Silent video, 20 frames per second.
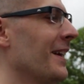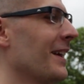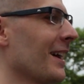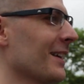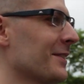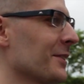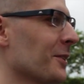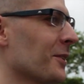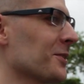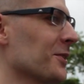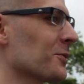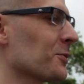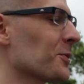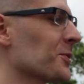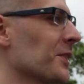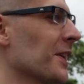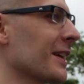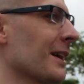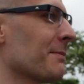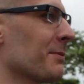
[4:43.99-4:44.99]
Jak się chociaż
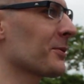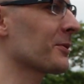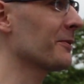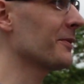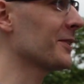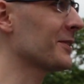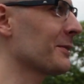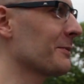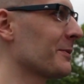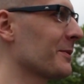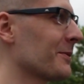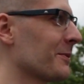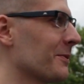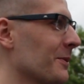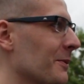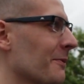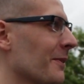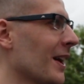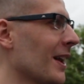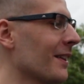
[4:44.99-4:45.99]
uszczeka pod głowicą
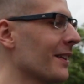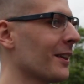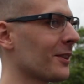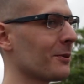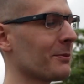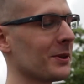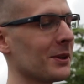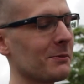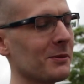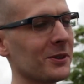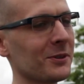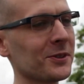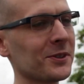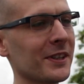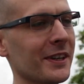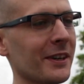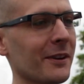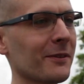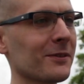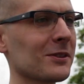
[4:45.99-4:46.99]
nie walnie, to będę mieć coś
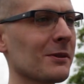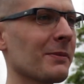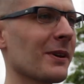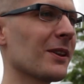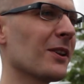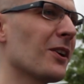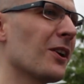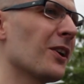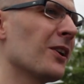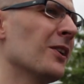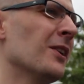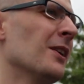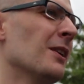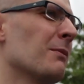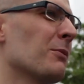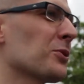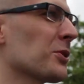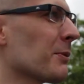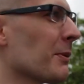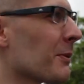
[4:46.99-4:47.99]
takiego w sobie, no
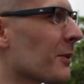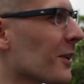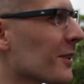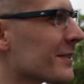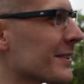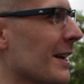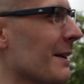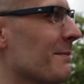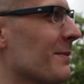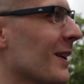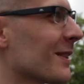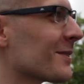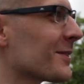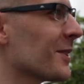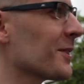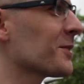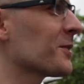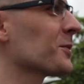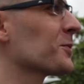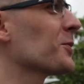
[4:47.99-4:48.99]
musiałbym go zebrać,
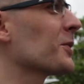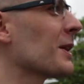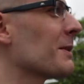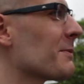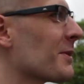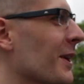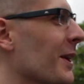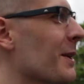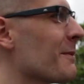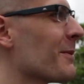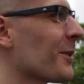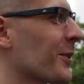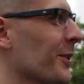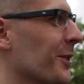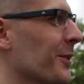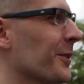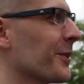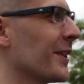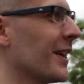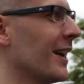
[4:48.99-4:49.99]
coś, to szukam innego
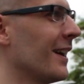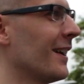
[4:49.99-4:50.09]
motoru, Z nie?